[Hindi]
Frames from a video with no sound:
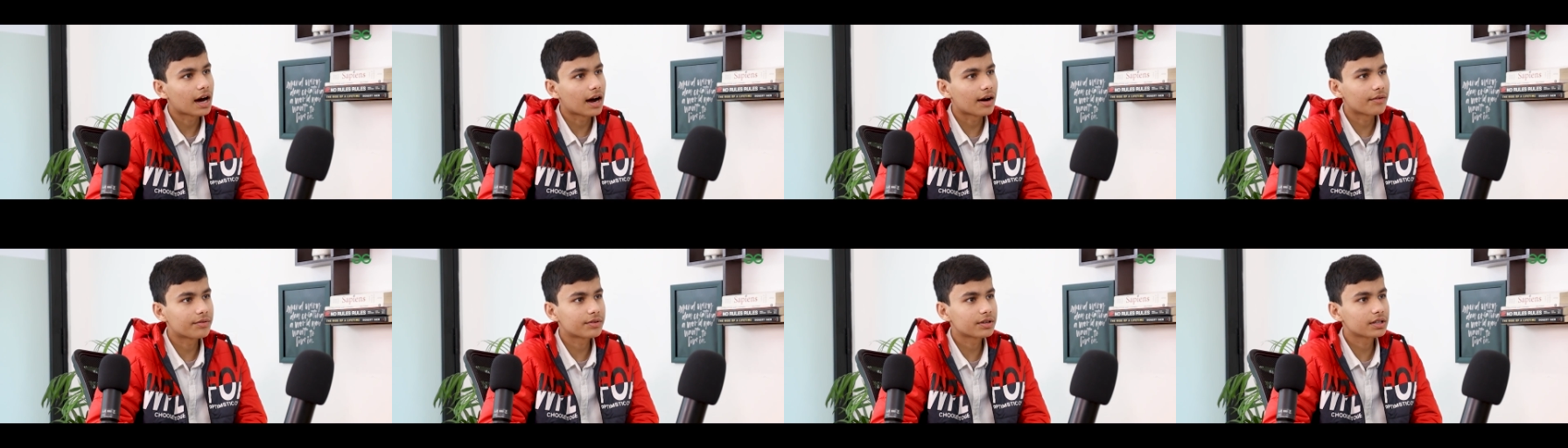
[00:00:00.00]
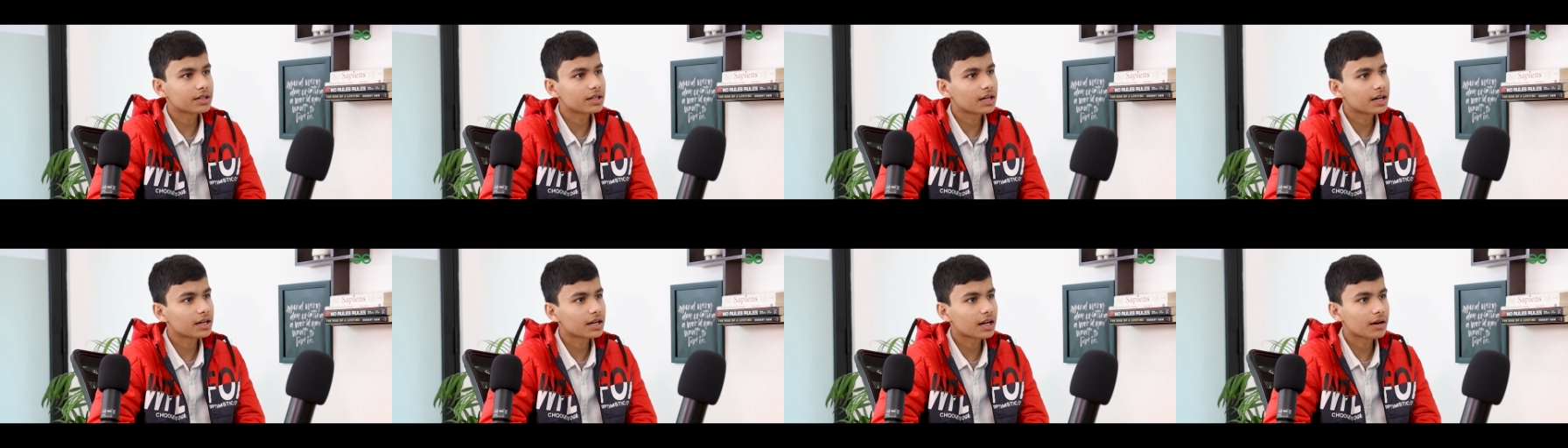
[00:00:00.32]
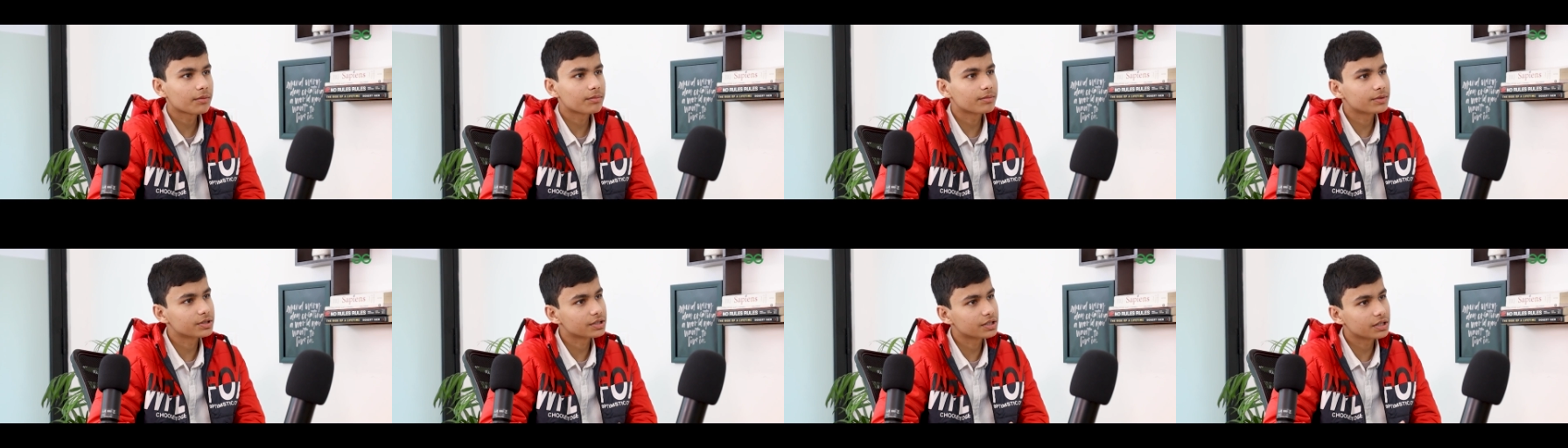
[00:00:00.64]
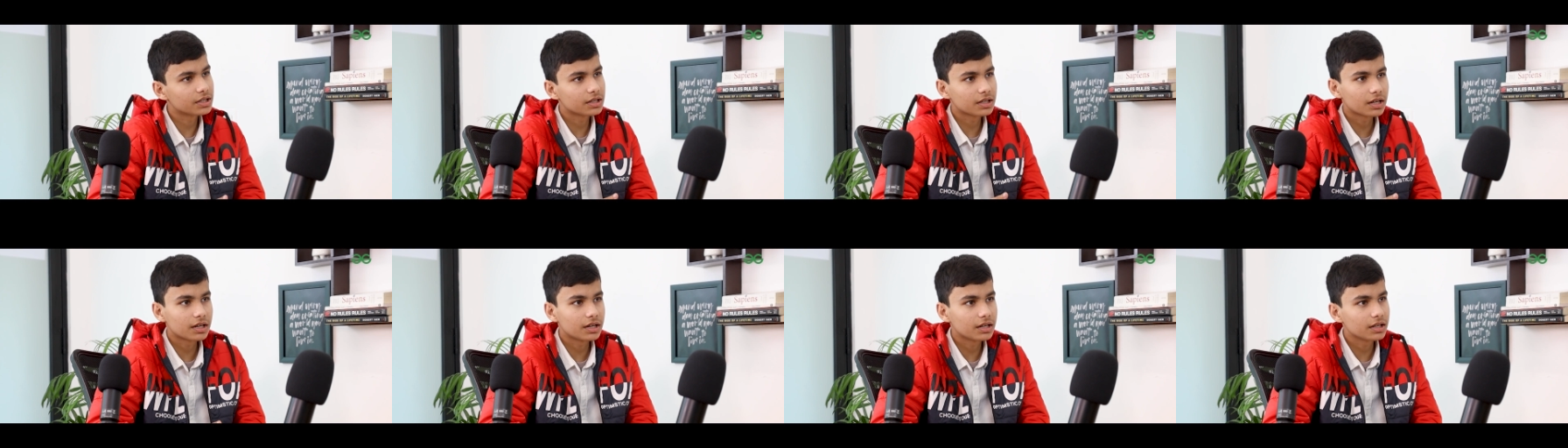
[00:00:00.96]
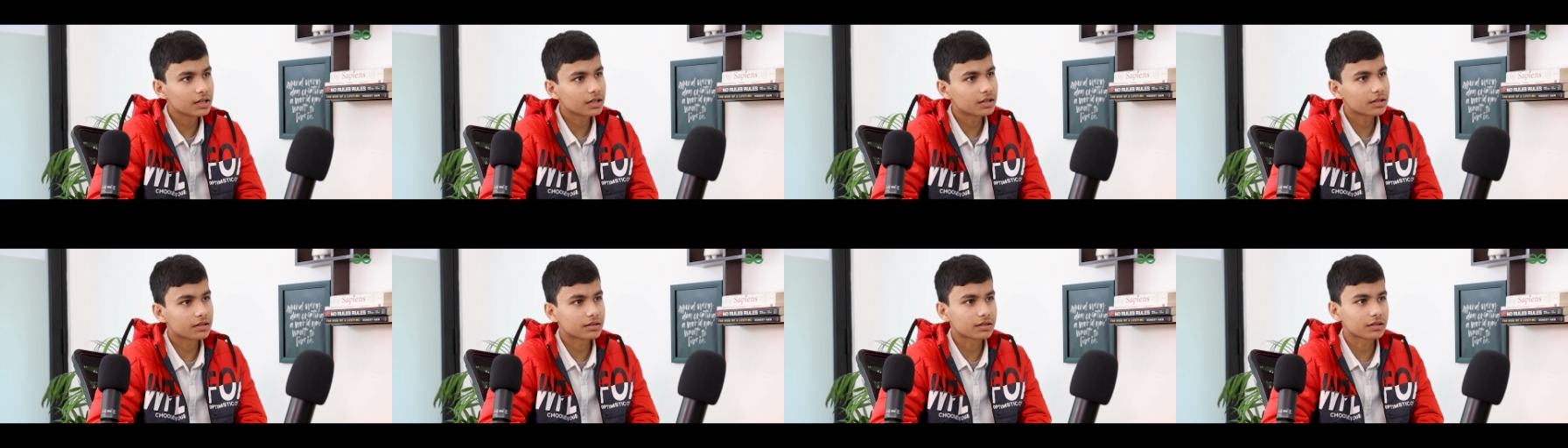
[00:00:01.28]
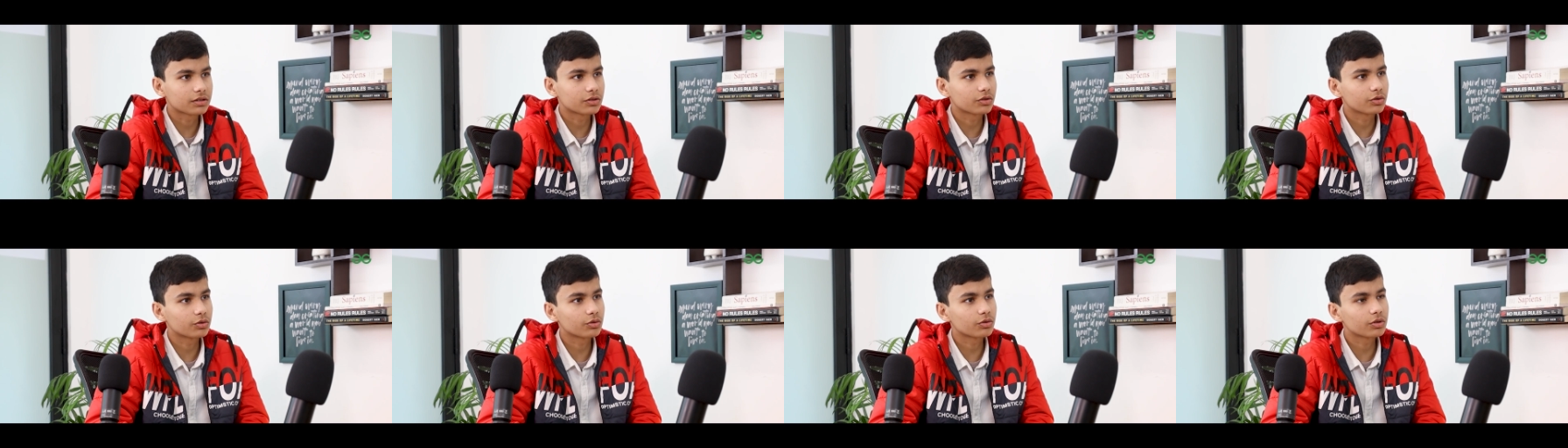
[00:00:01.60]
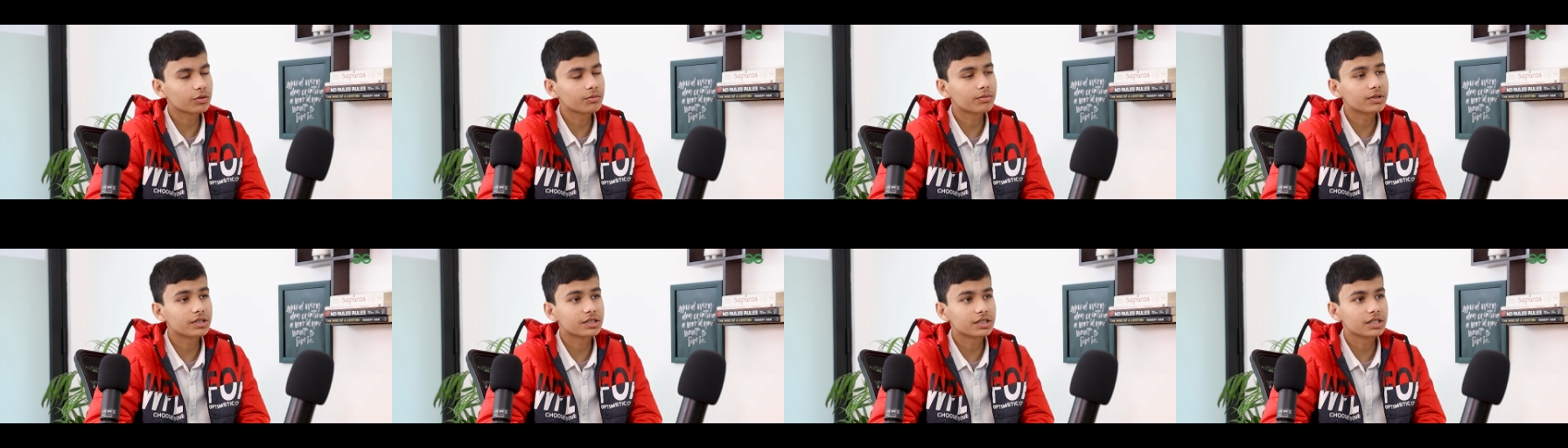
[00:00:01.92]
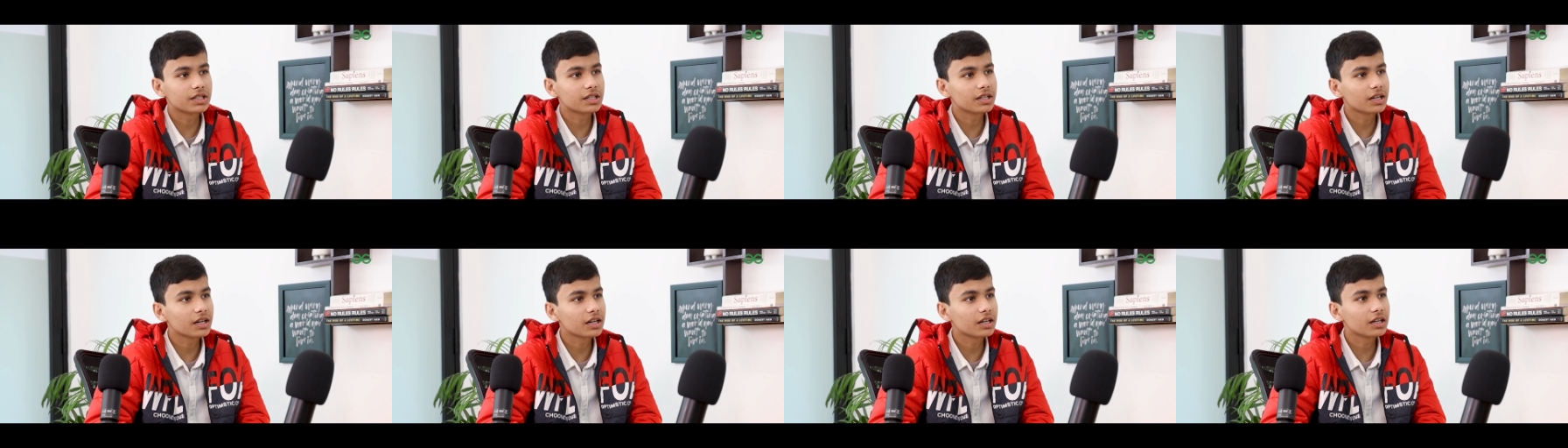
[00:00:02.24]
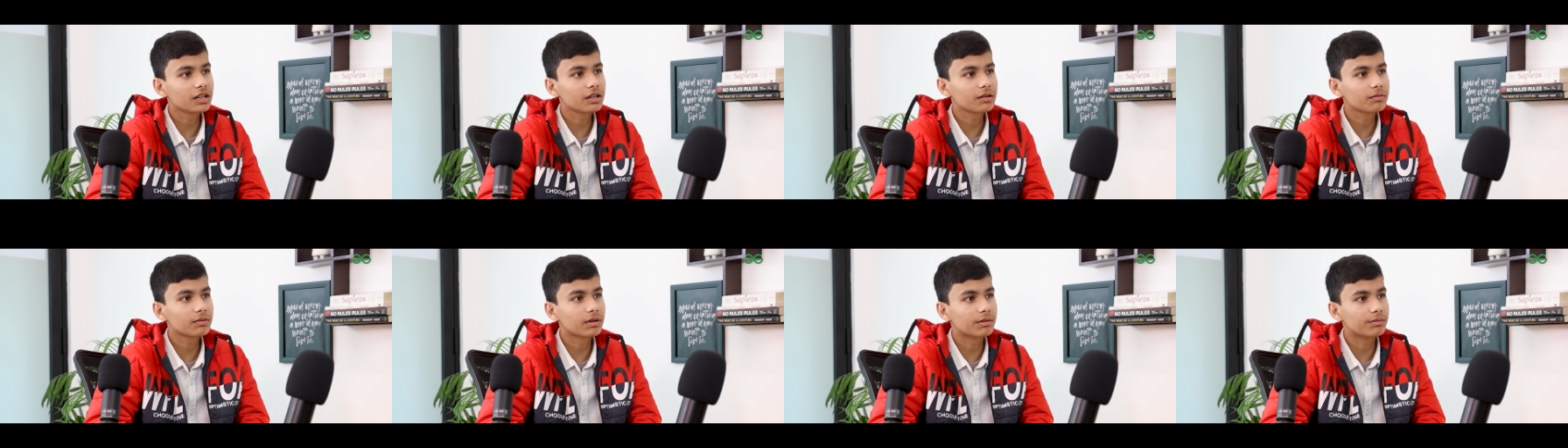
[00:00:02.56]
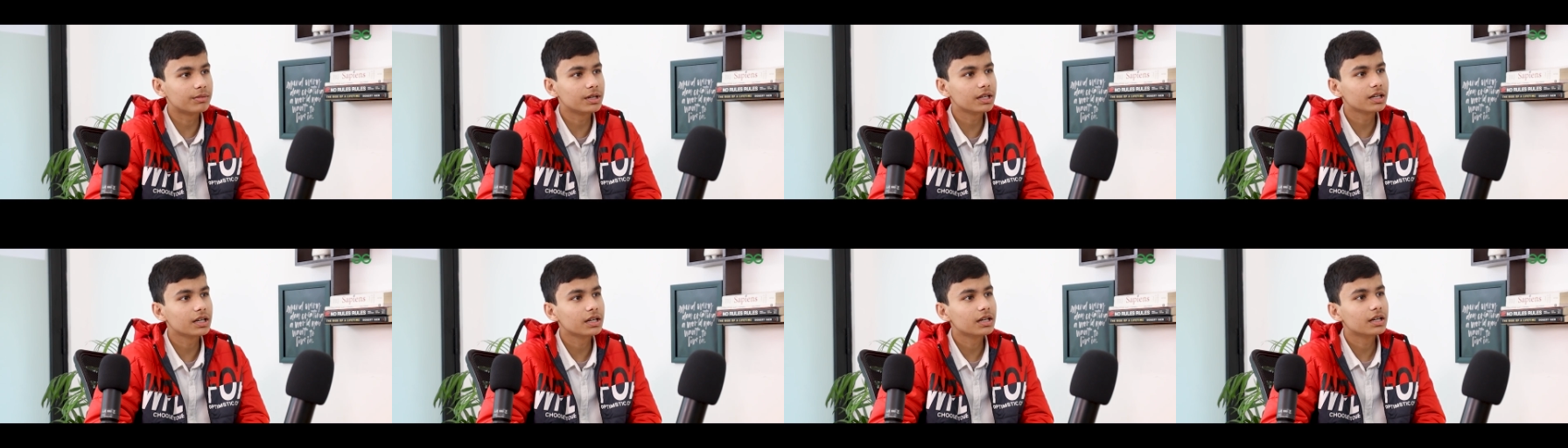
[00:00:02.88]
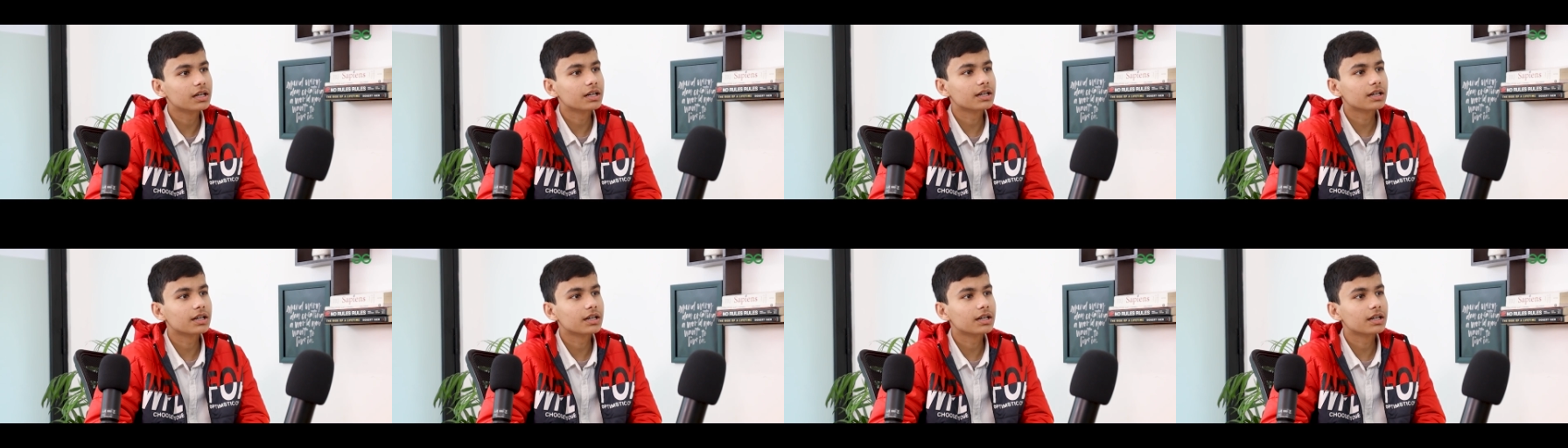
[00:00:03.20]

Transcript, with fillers: आफ्टर दैट आप मशीन लर्निंग कर सकते हो क्योंकि मशीन लर्निंग में भी